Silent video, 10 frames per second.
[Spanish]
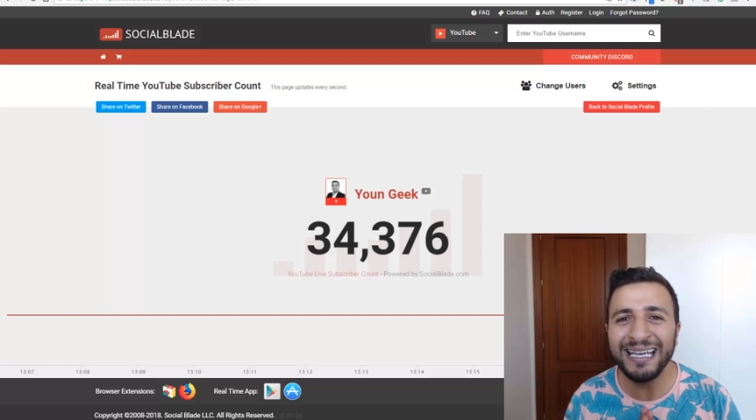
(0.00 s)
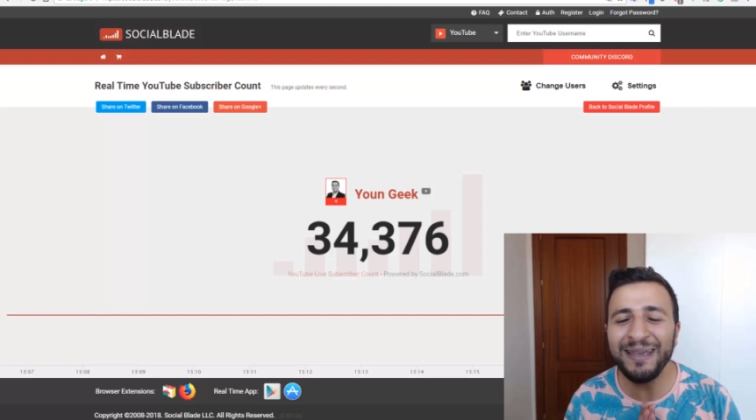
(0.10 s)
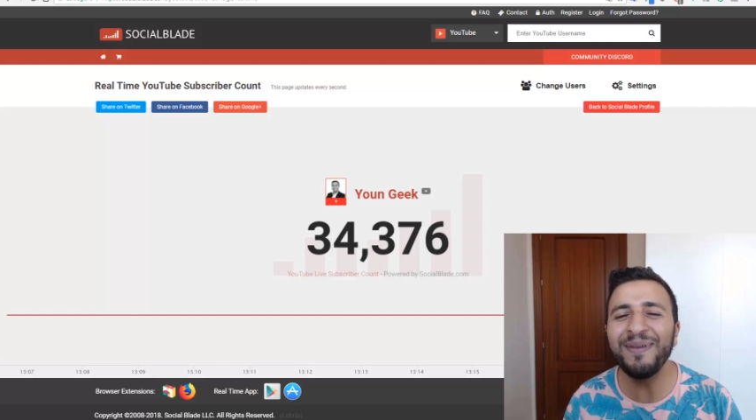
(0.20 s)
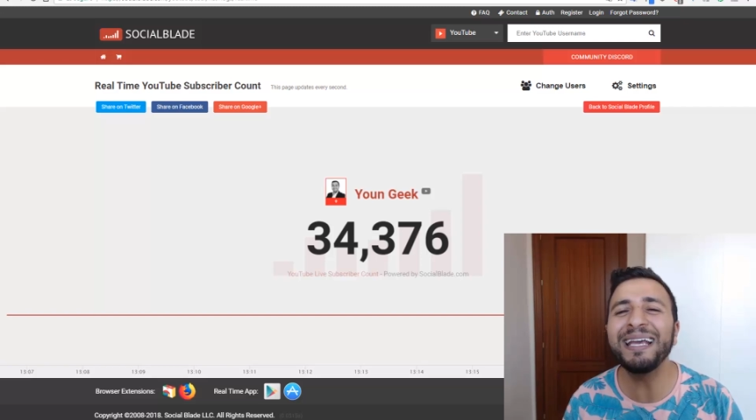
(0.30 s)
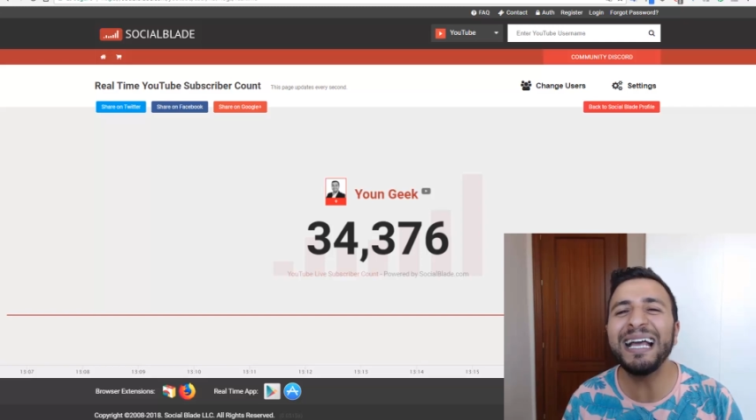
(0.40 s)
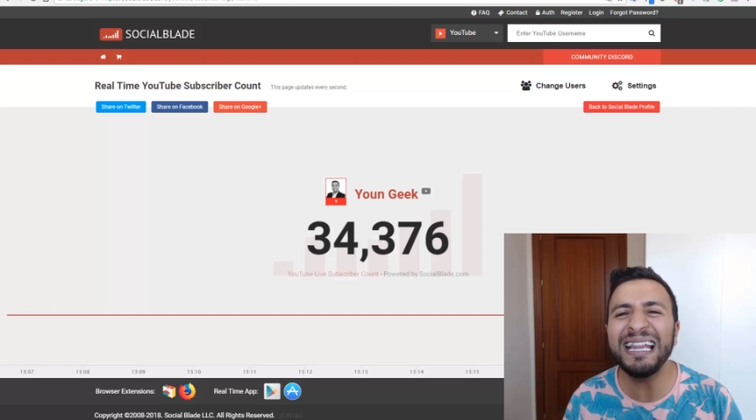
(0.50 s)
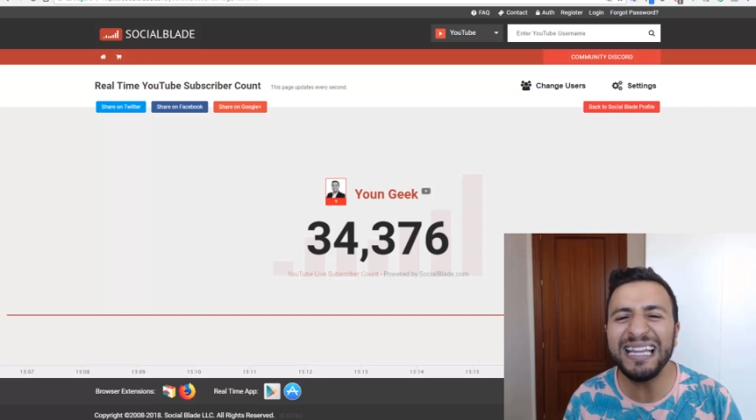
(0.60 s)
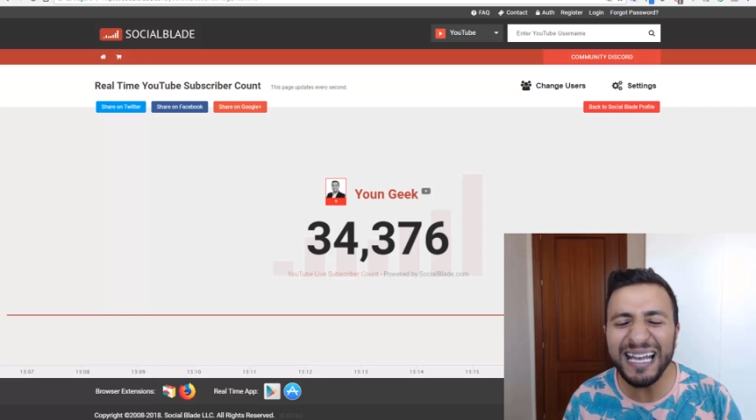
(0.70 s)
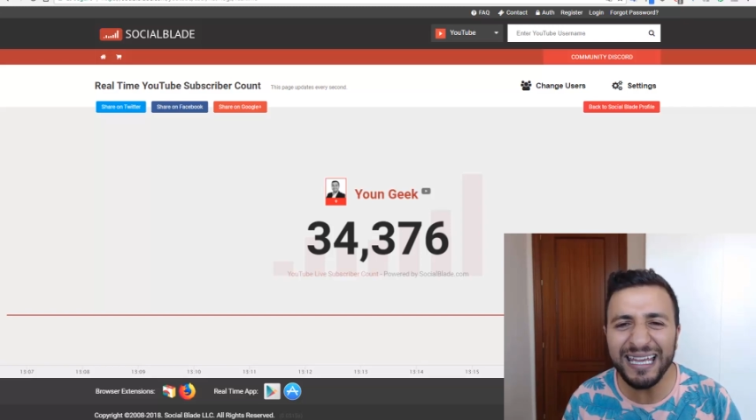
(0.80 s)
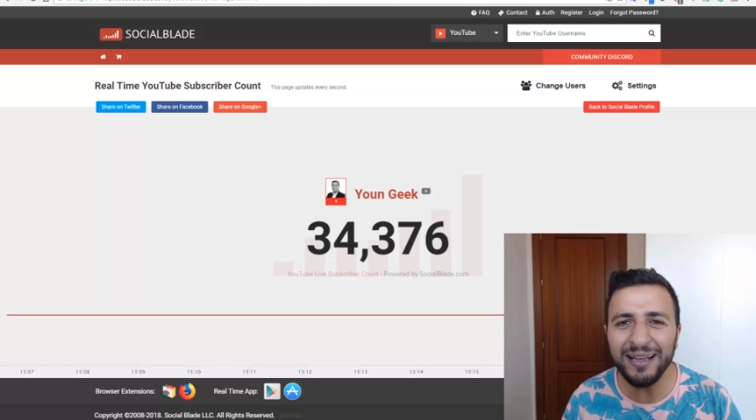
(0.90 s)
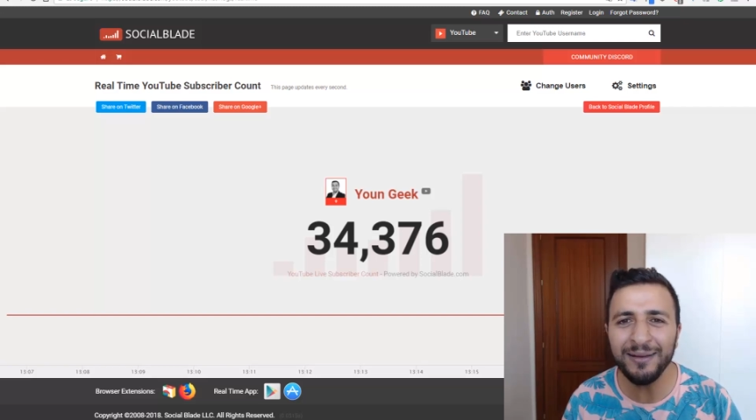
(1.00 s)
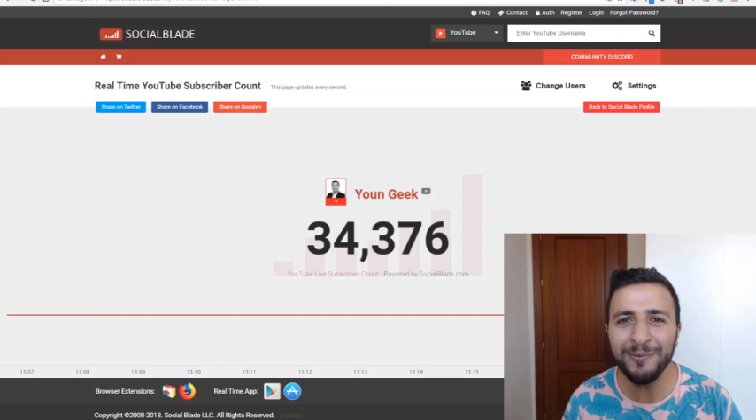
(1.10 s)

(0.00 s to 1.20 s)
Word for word: y me encantaría,